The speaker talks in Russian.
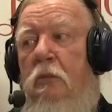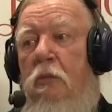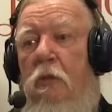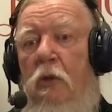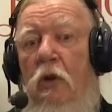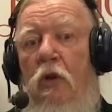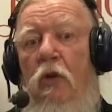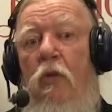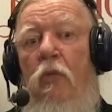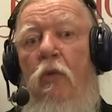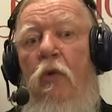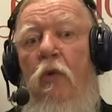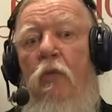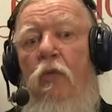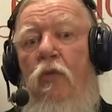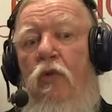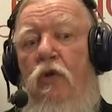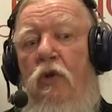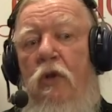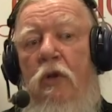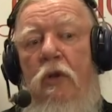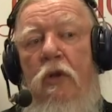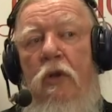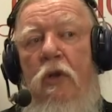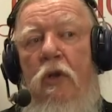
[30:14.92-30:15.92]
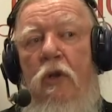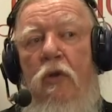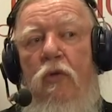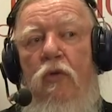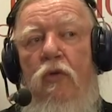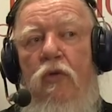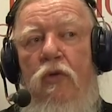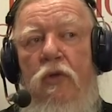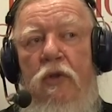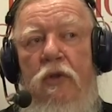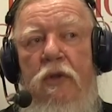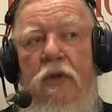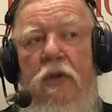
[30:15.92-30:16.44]
Да любой мужик не
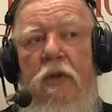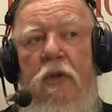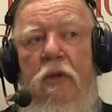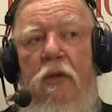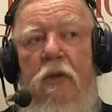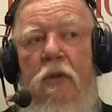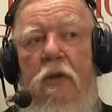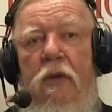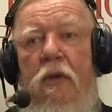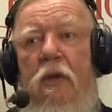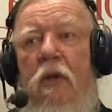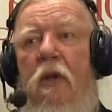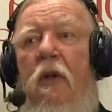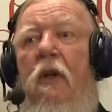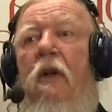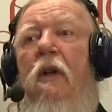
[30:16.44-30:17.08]
хуже сделает,